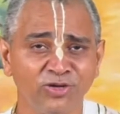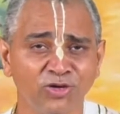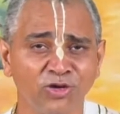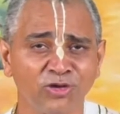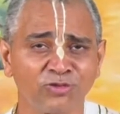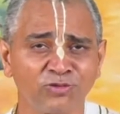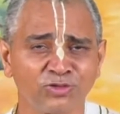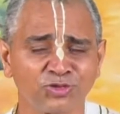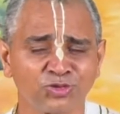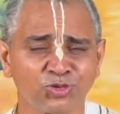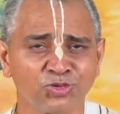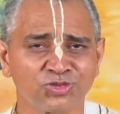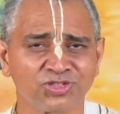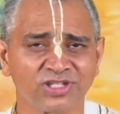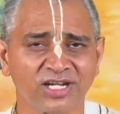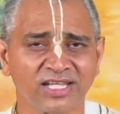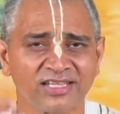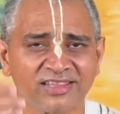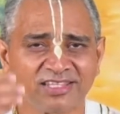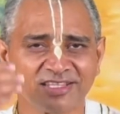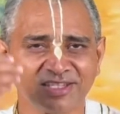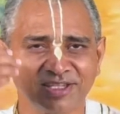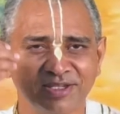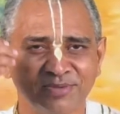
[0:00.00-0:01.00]
और वो सोच
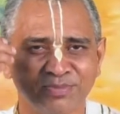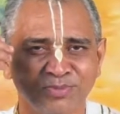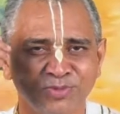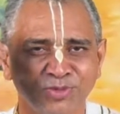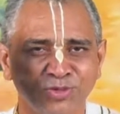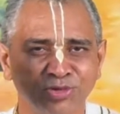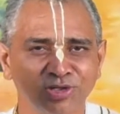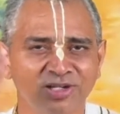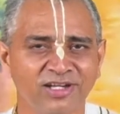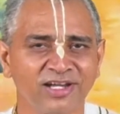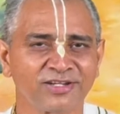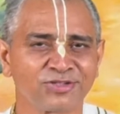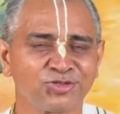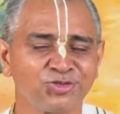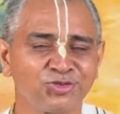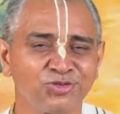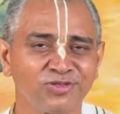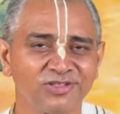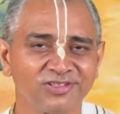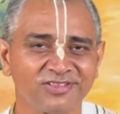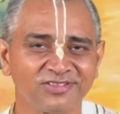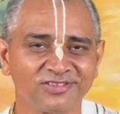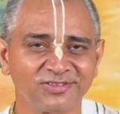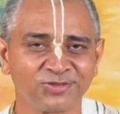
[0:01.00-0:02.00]
रहा था कि मूर्ख
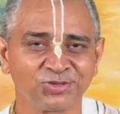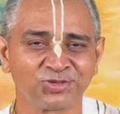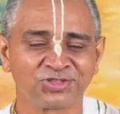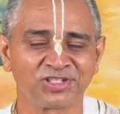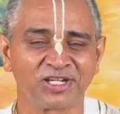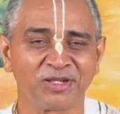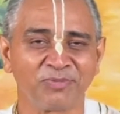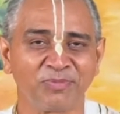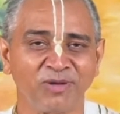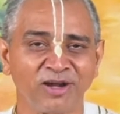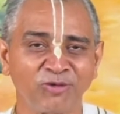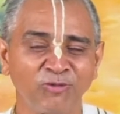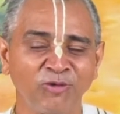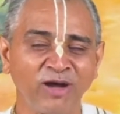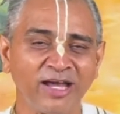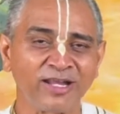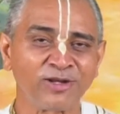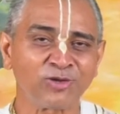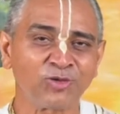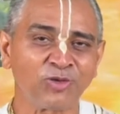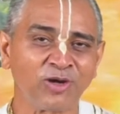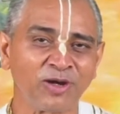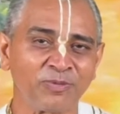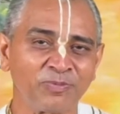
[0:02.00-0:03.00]
अर्जुन उसने
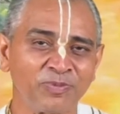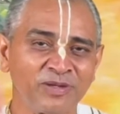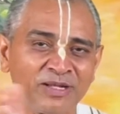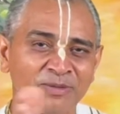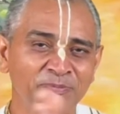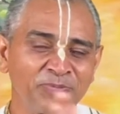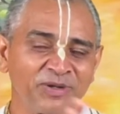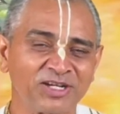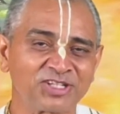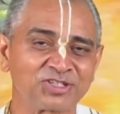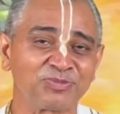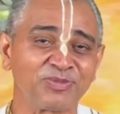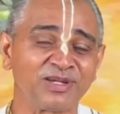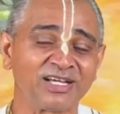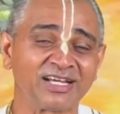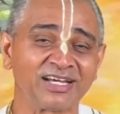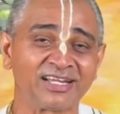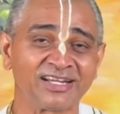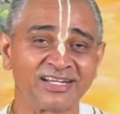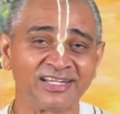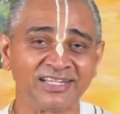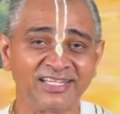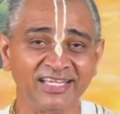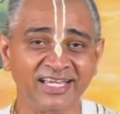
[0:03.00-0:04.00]
भगवान को अपने पक्ष में
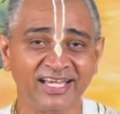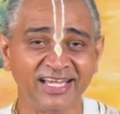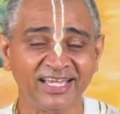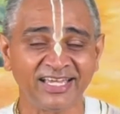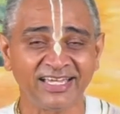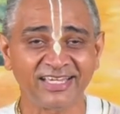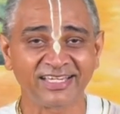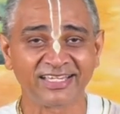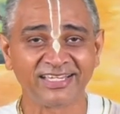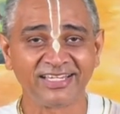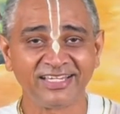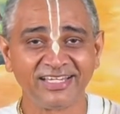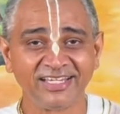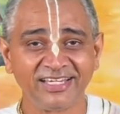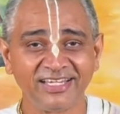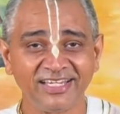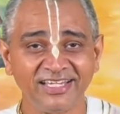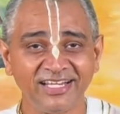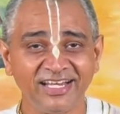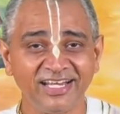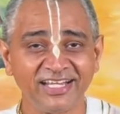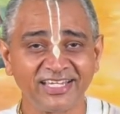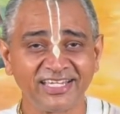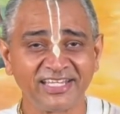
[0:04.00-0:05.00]
कर लिया है
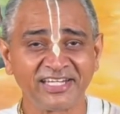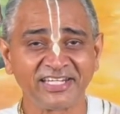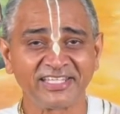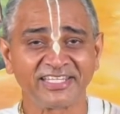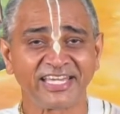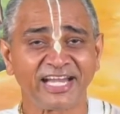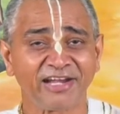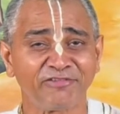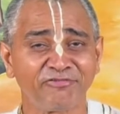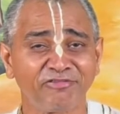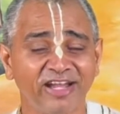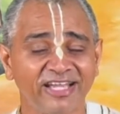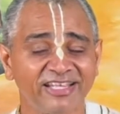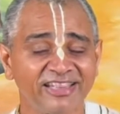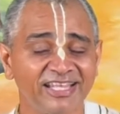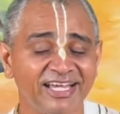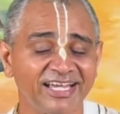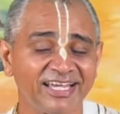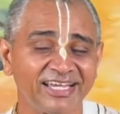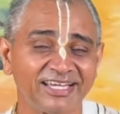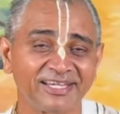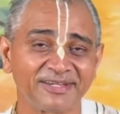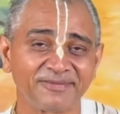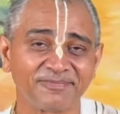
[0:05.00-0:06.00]
लेकिन क्या फायदा
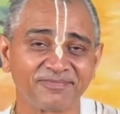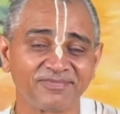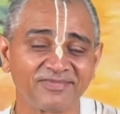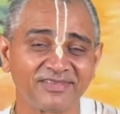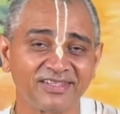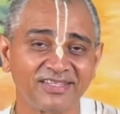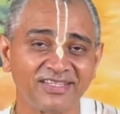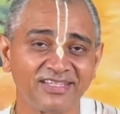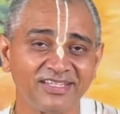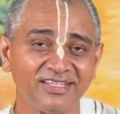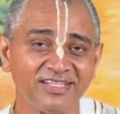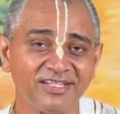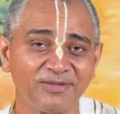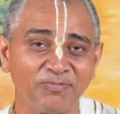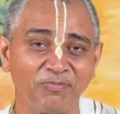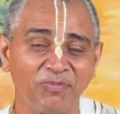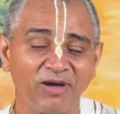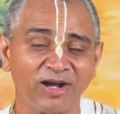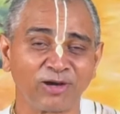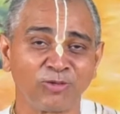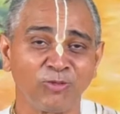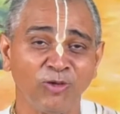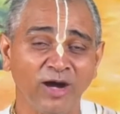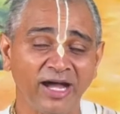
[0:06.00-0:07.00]
है
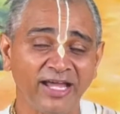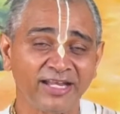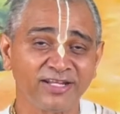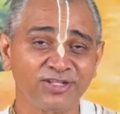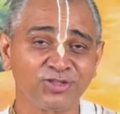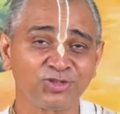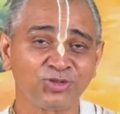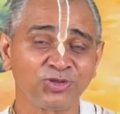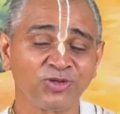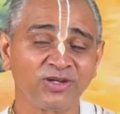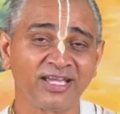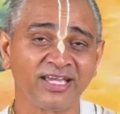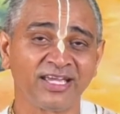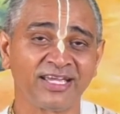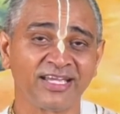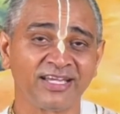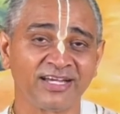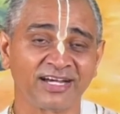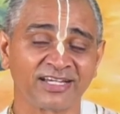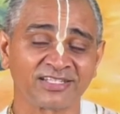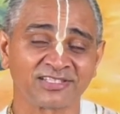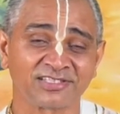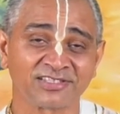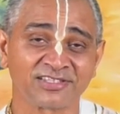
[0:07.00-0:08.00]
भगवान जो है
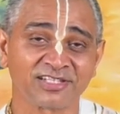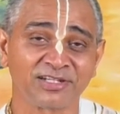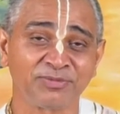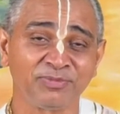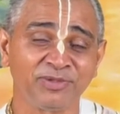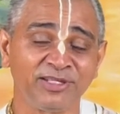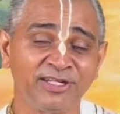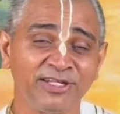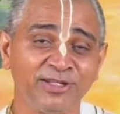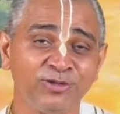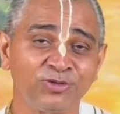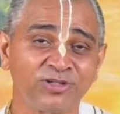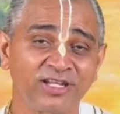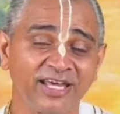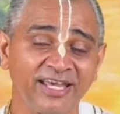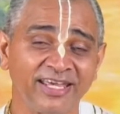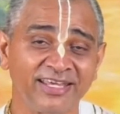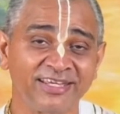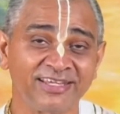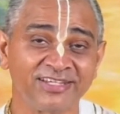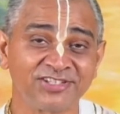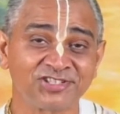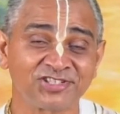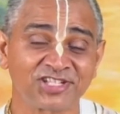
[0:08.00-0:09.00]
अस्त्र भी नहीं
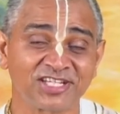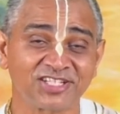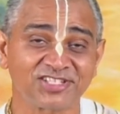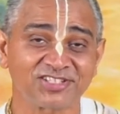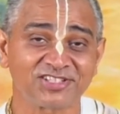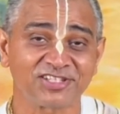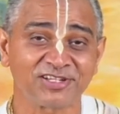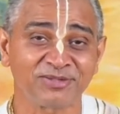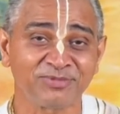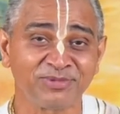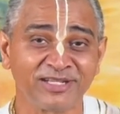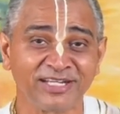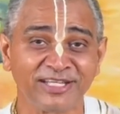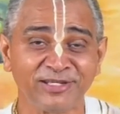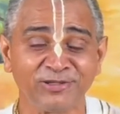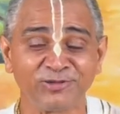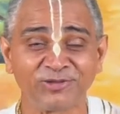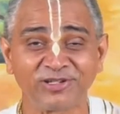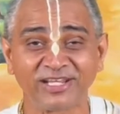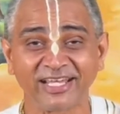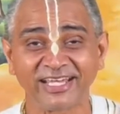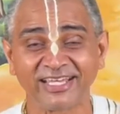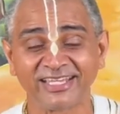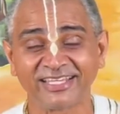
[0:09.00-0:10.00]
उठाएंगे शस्त्र भी नहीं
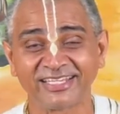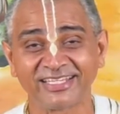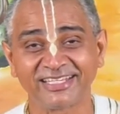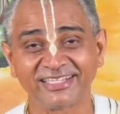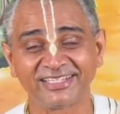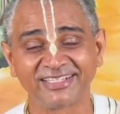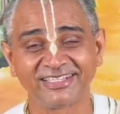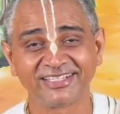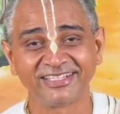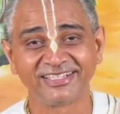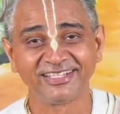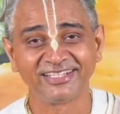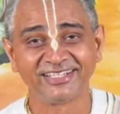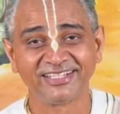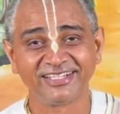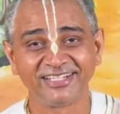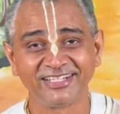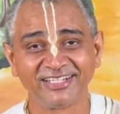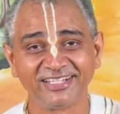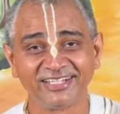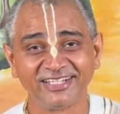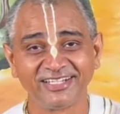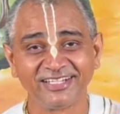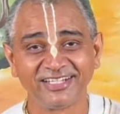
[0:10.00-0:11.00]
उठाएंगे
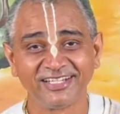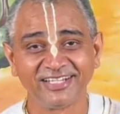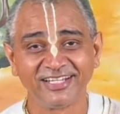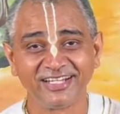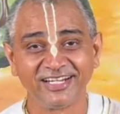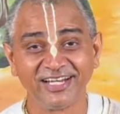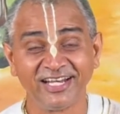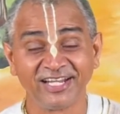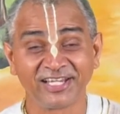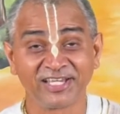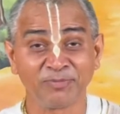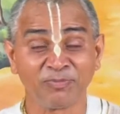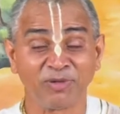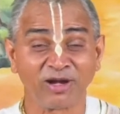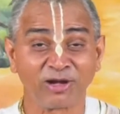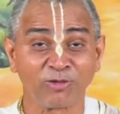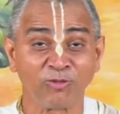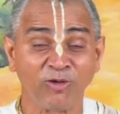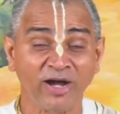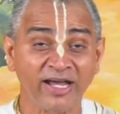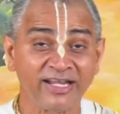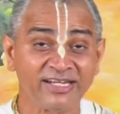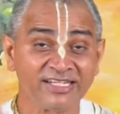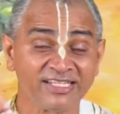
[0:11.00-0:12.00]
लेकिन
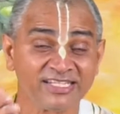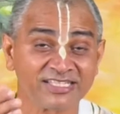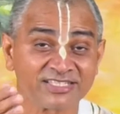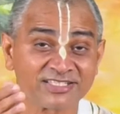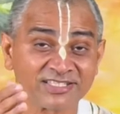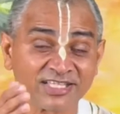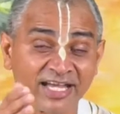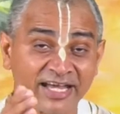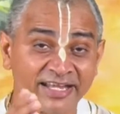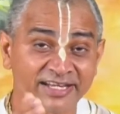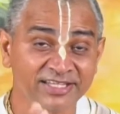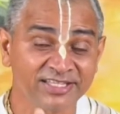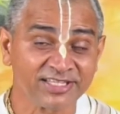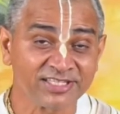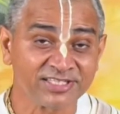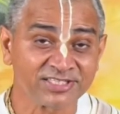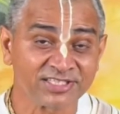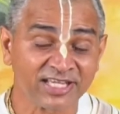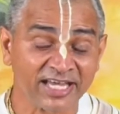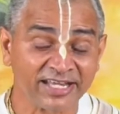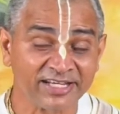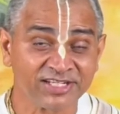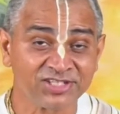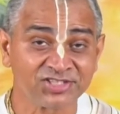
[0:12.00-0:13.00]
भगवान की सारी की
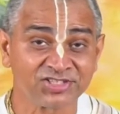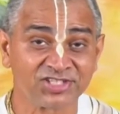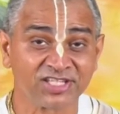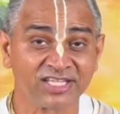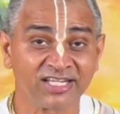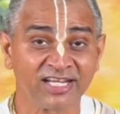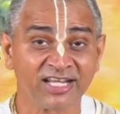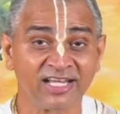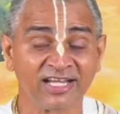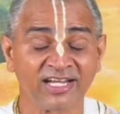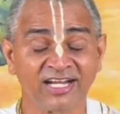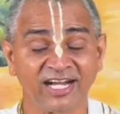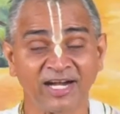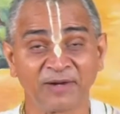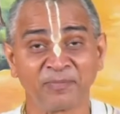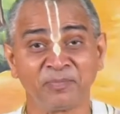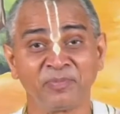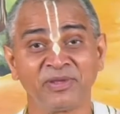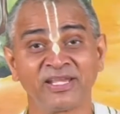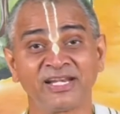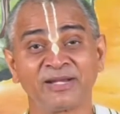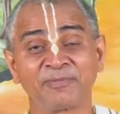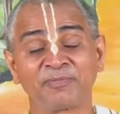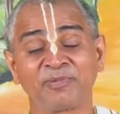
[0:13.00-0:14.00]
सारी सेना अब
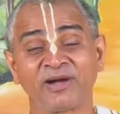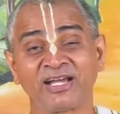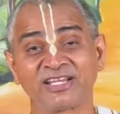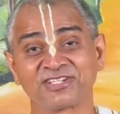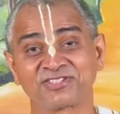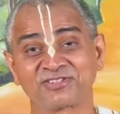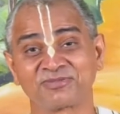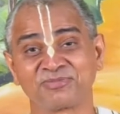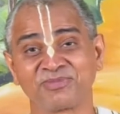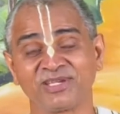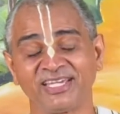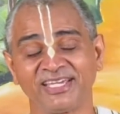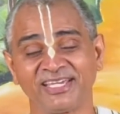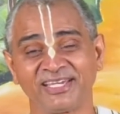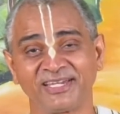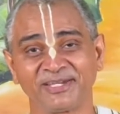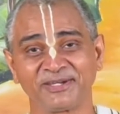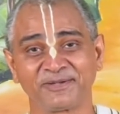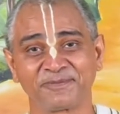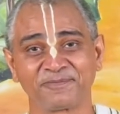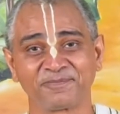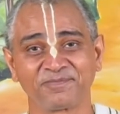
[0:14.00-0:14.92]
मेरे पास में है